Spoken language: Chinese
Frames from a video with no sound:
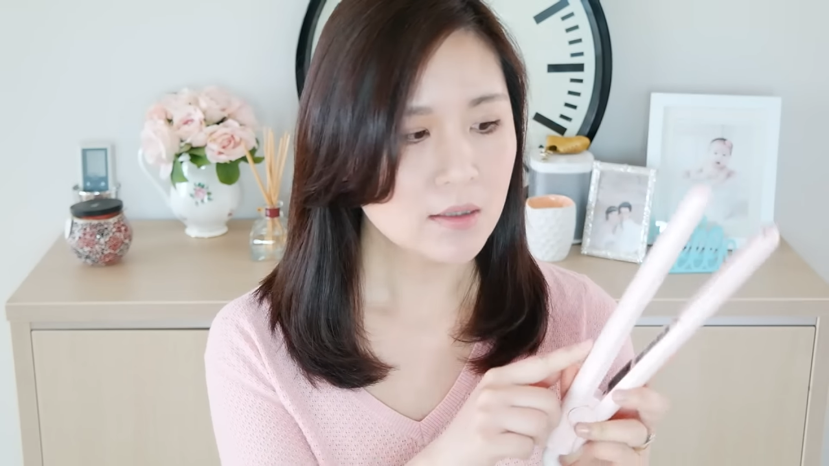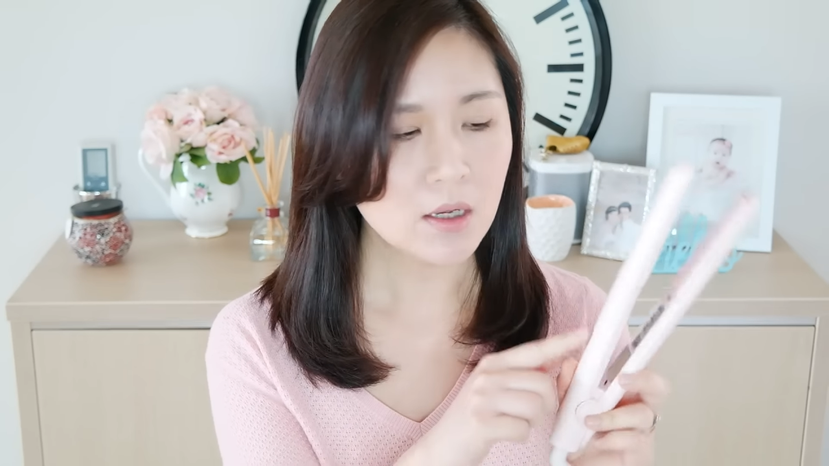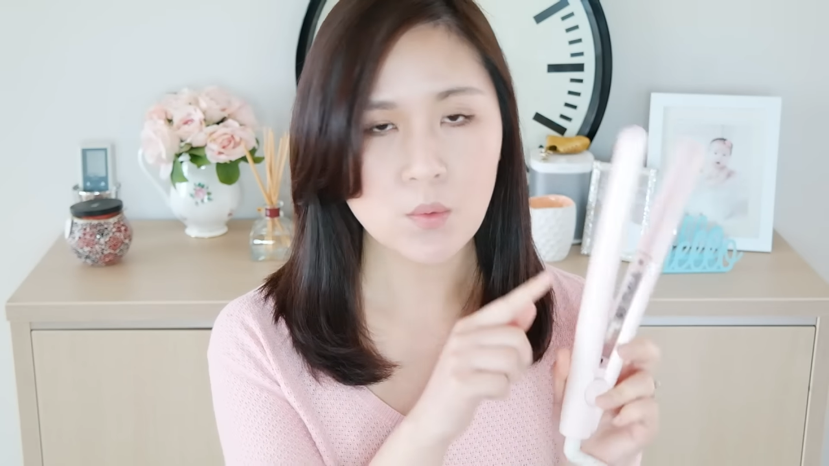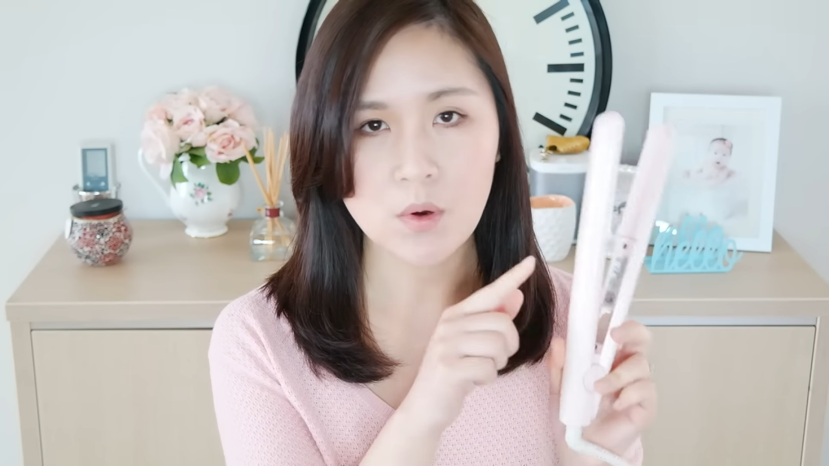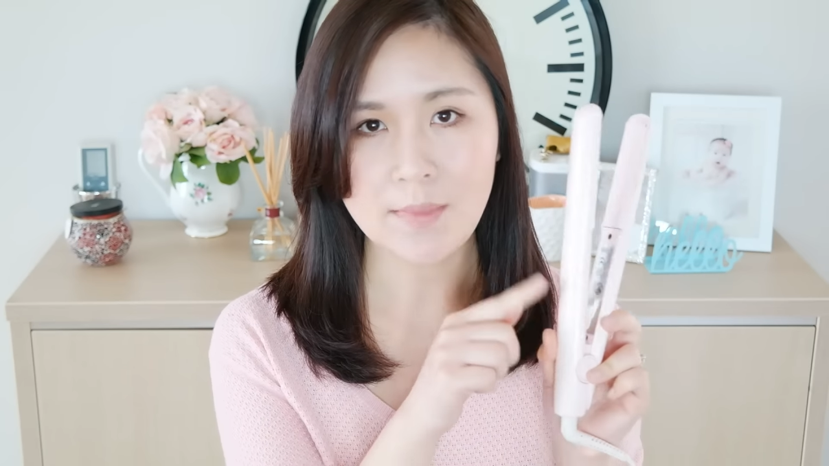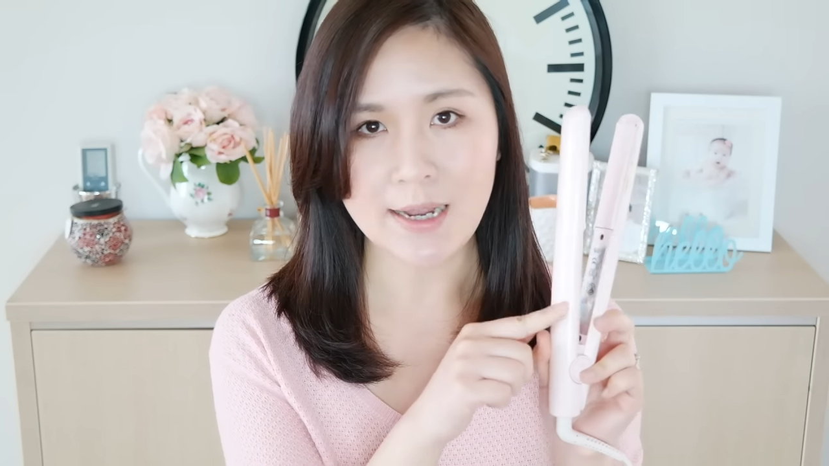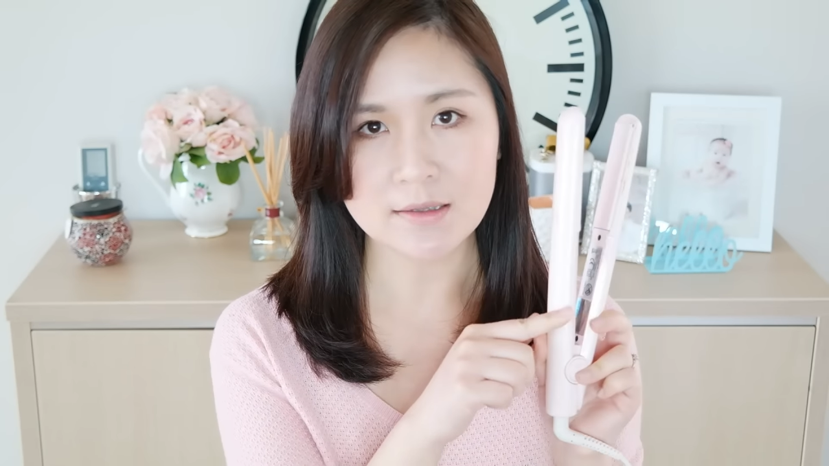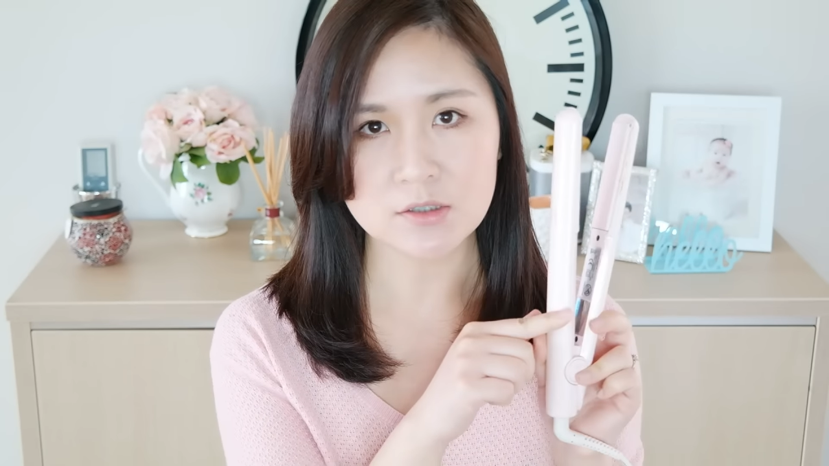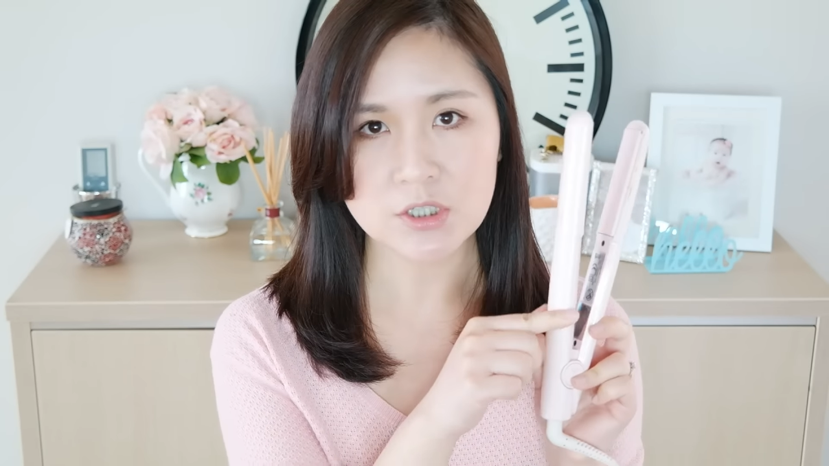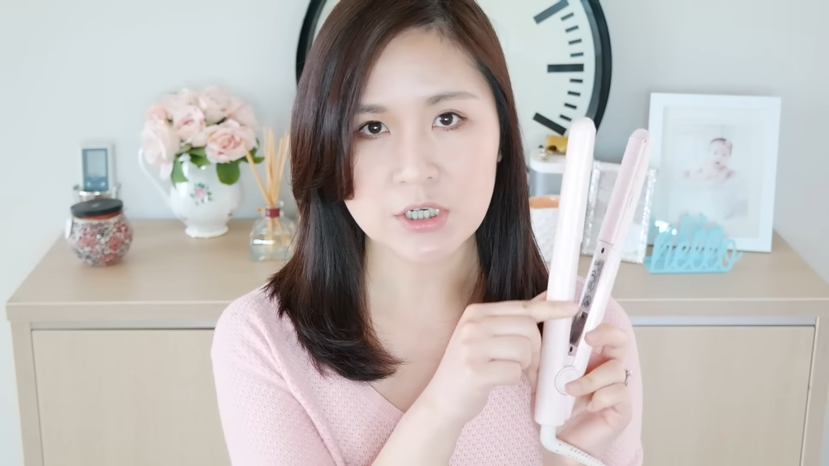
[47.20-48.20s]
那我买
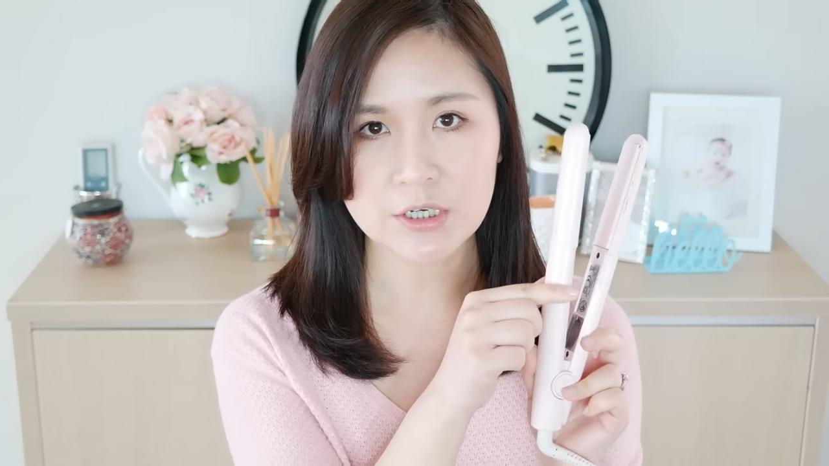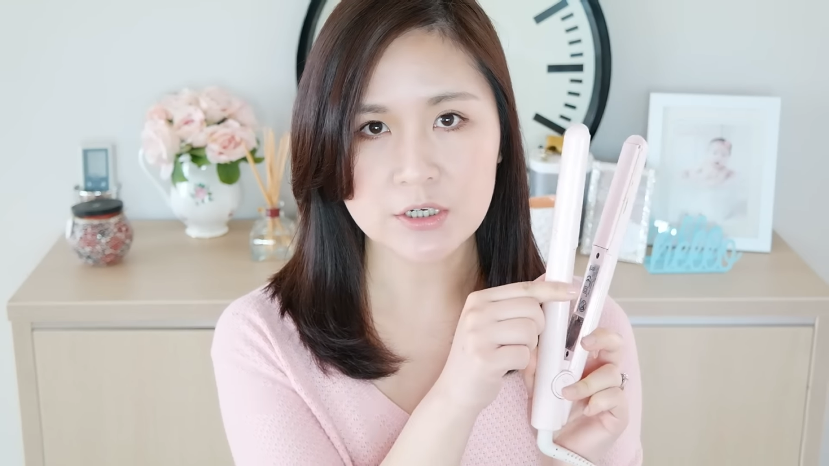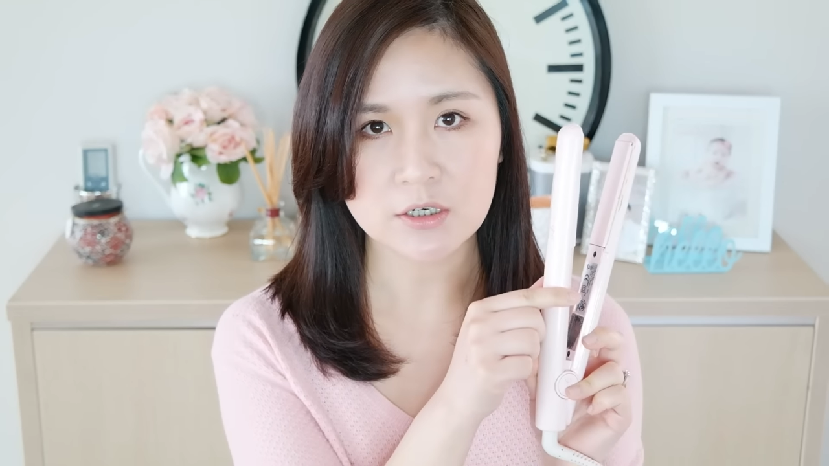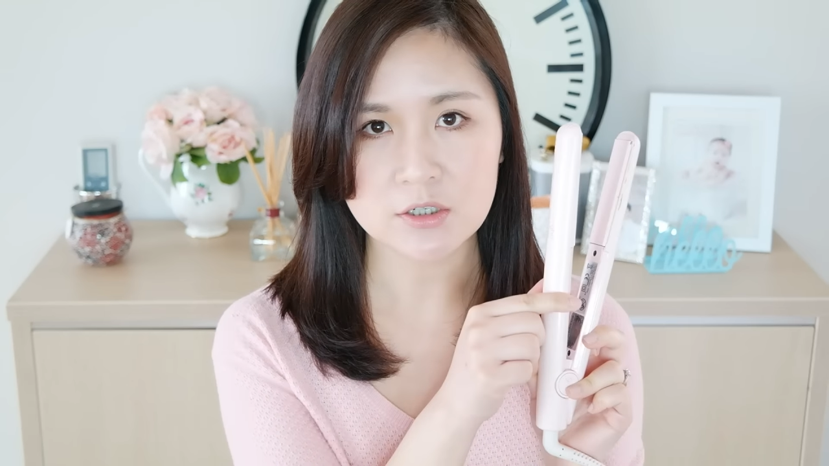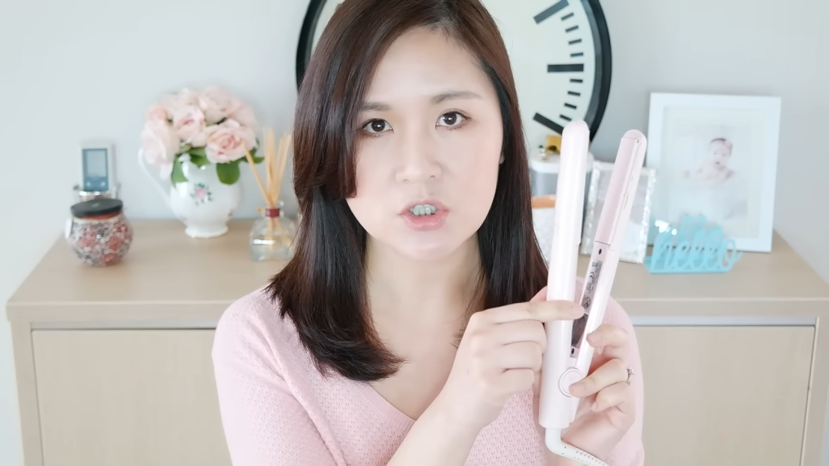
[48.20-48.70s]
的这个